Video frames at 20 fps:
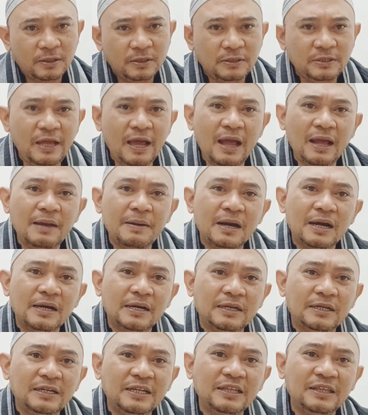yang
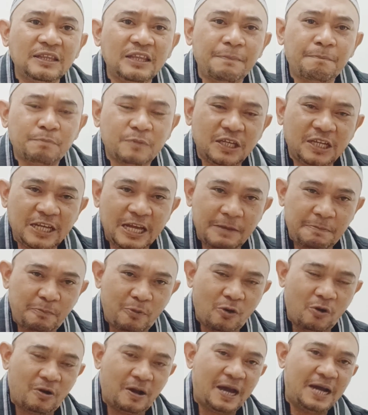netep di
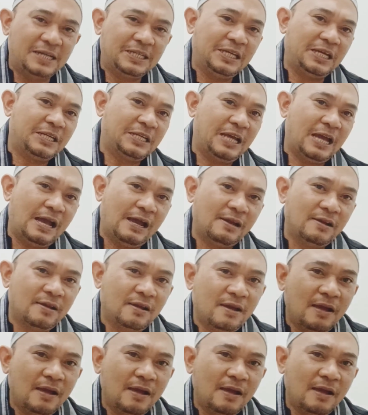Depok akhirnya.